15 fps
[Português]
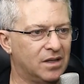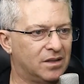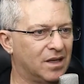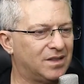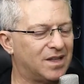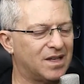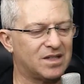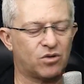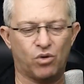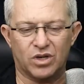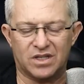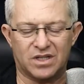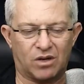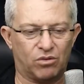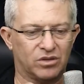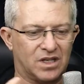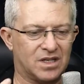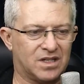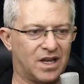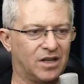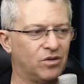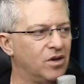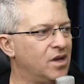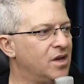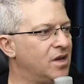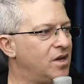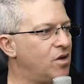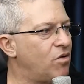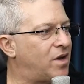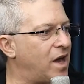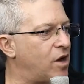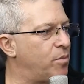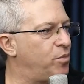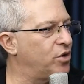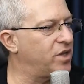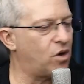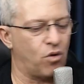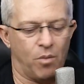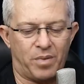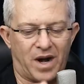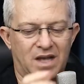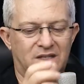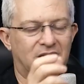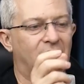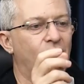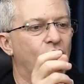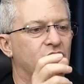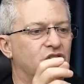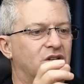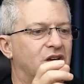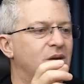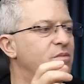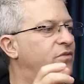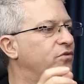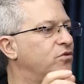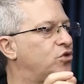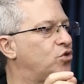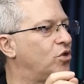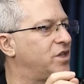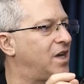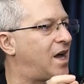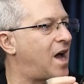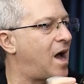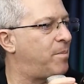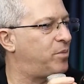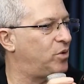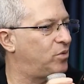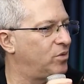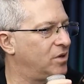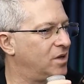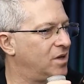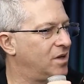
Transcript: Tantas coisas acontecendo. Eu quero poder comprar esse relógio que ele me funcione rápido.